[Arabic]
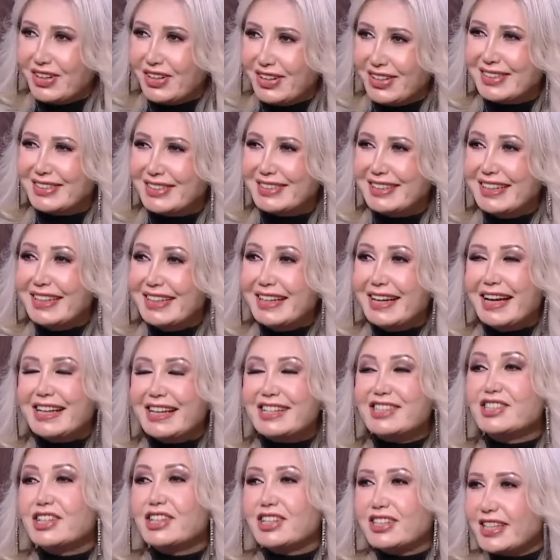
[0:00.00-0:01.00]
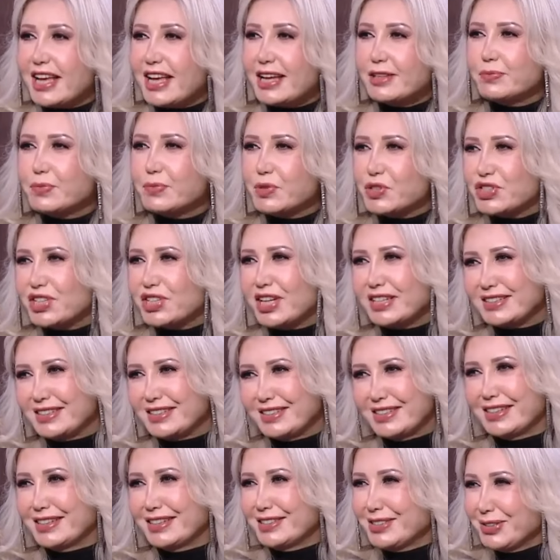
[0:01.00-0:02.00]
اه الستات بالذات
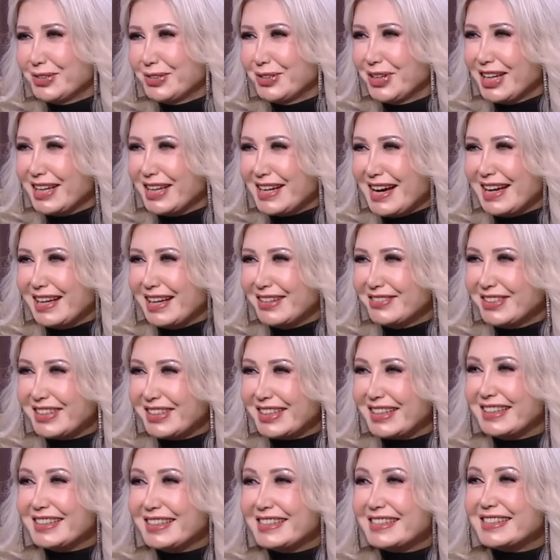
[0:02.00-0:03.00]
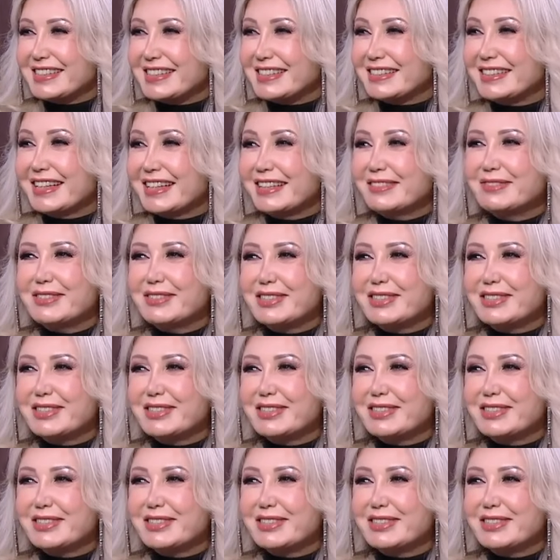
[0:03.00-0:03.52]
يا يعني سهير على فكره الستات